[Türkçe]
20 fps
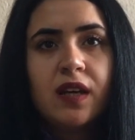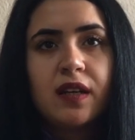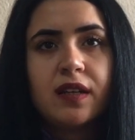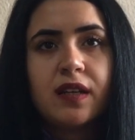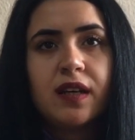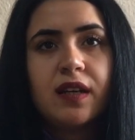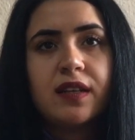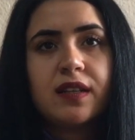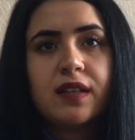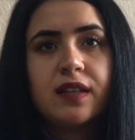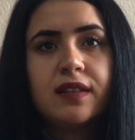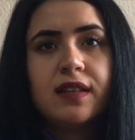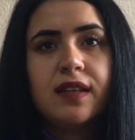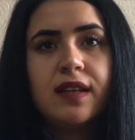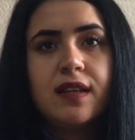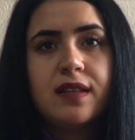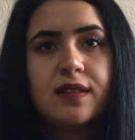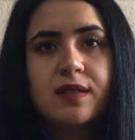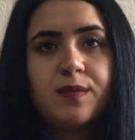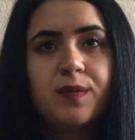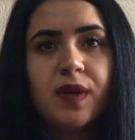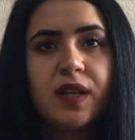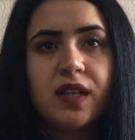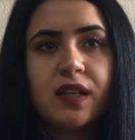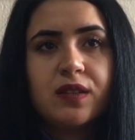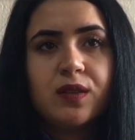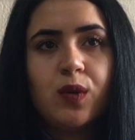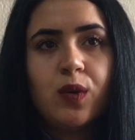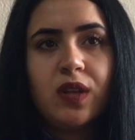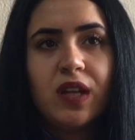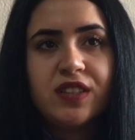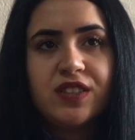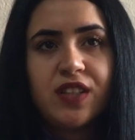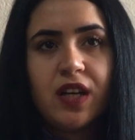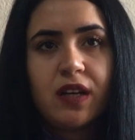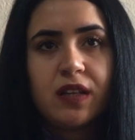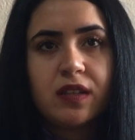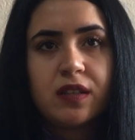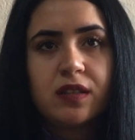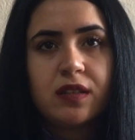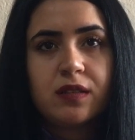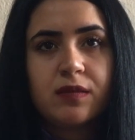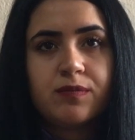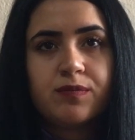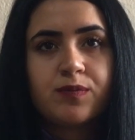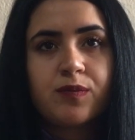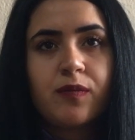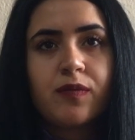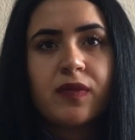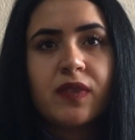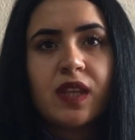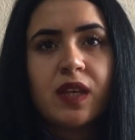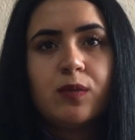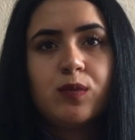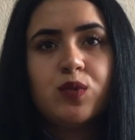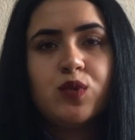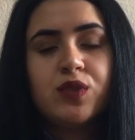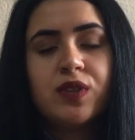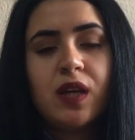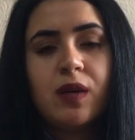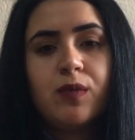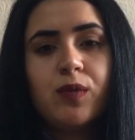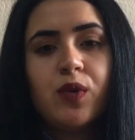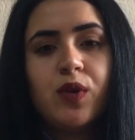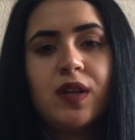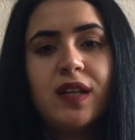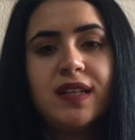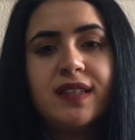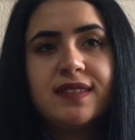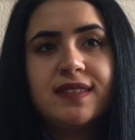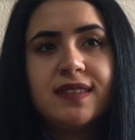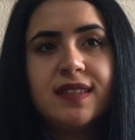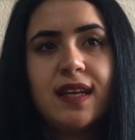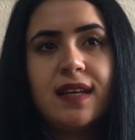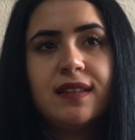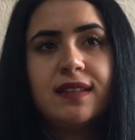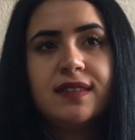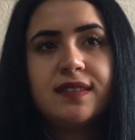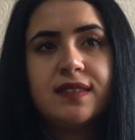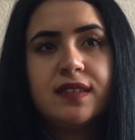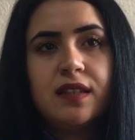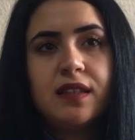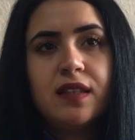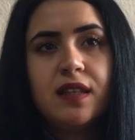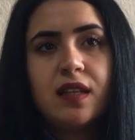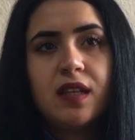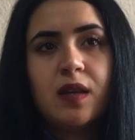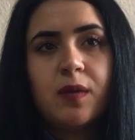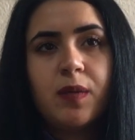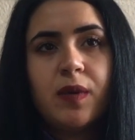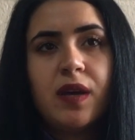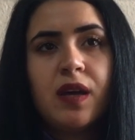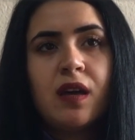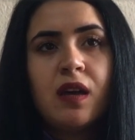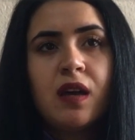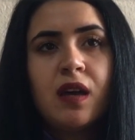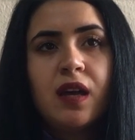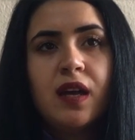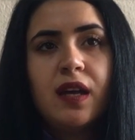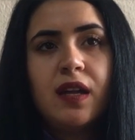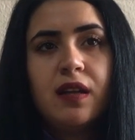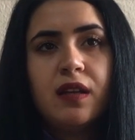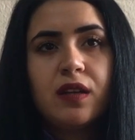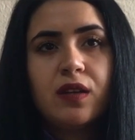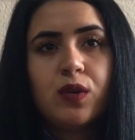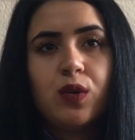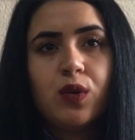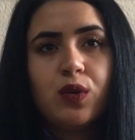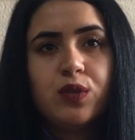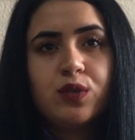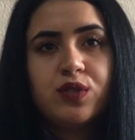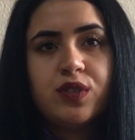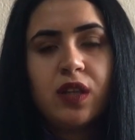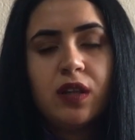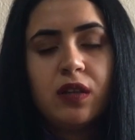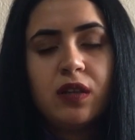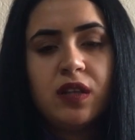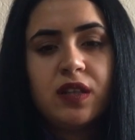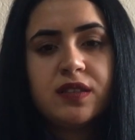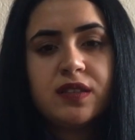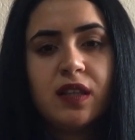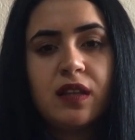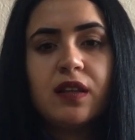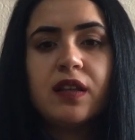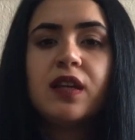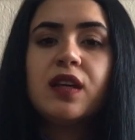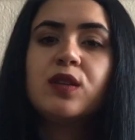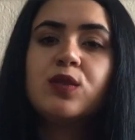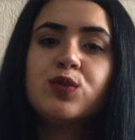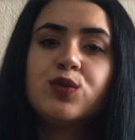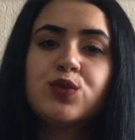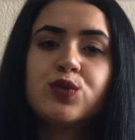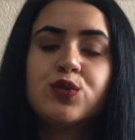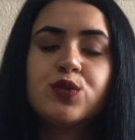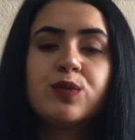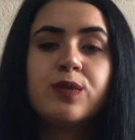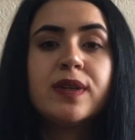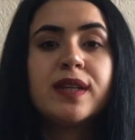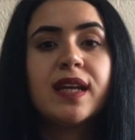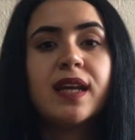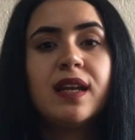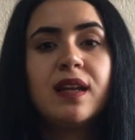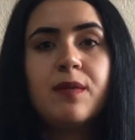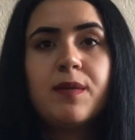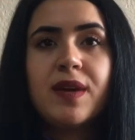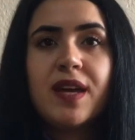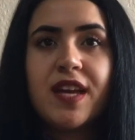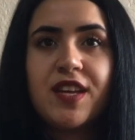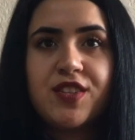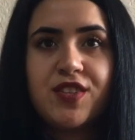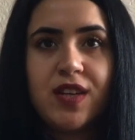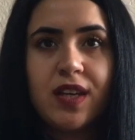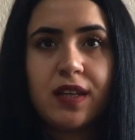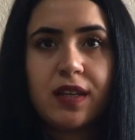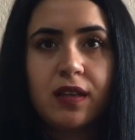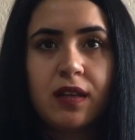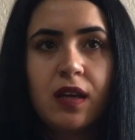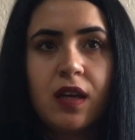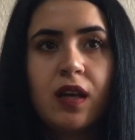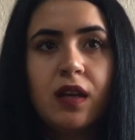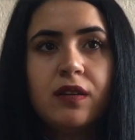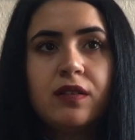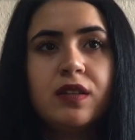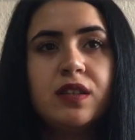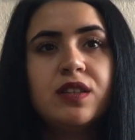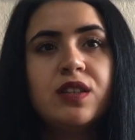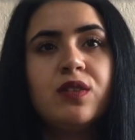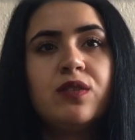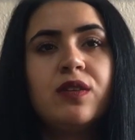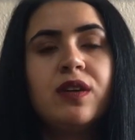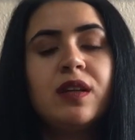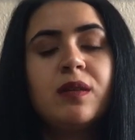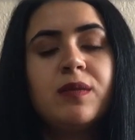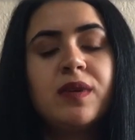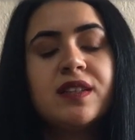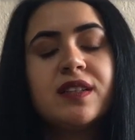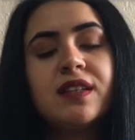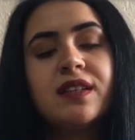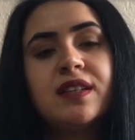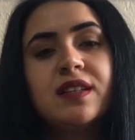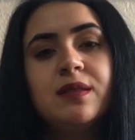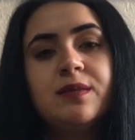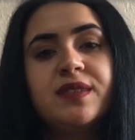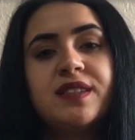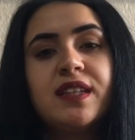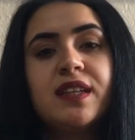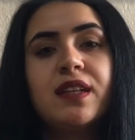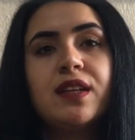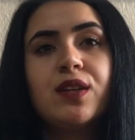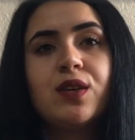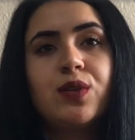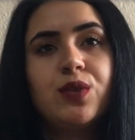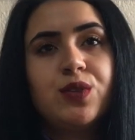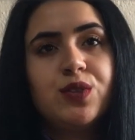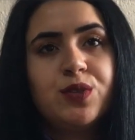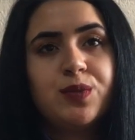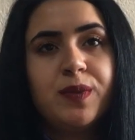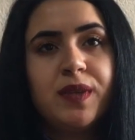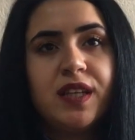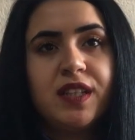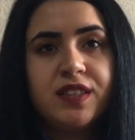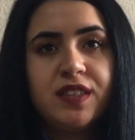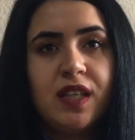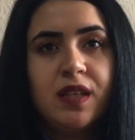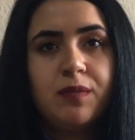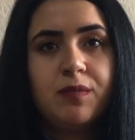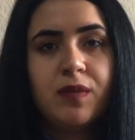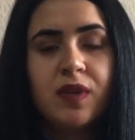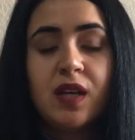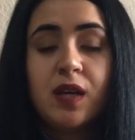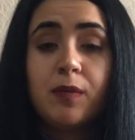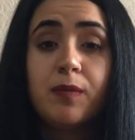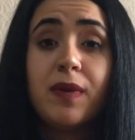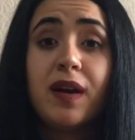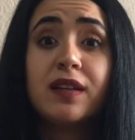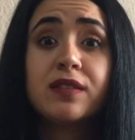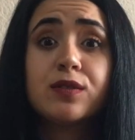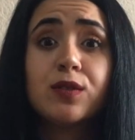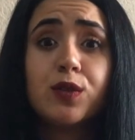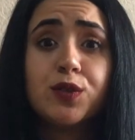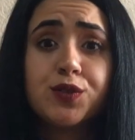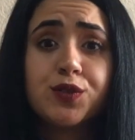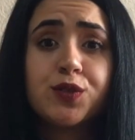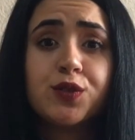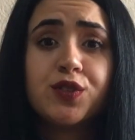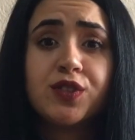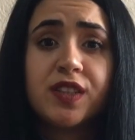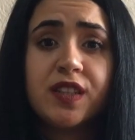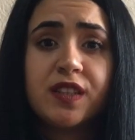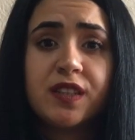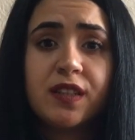Kargada Eğitim Bakanı olacak. Bundan böyle isteyen istediği gibi elini kolunu sallaya sallaya huzuruma gelemeyecek. Randevu almadan kimseyle görüşmeyeceğim. Ben koskoca